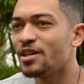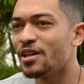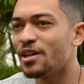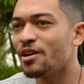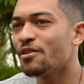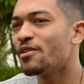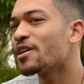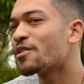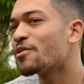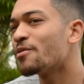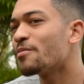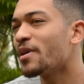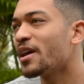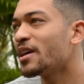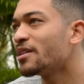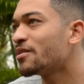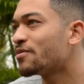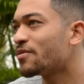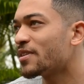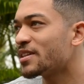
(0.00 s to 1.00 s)
Eu
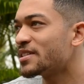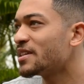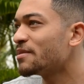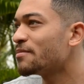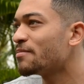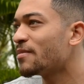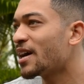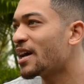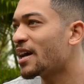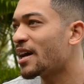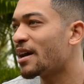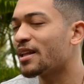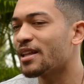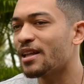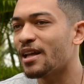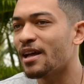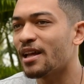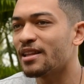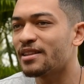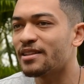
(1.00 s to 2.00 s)
recomendo fazer a,
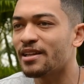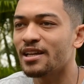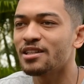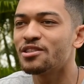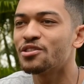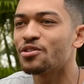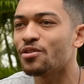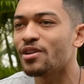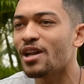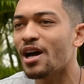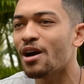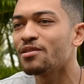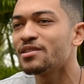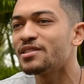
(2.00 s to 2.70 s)
a tradicional,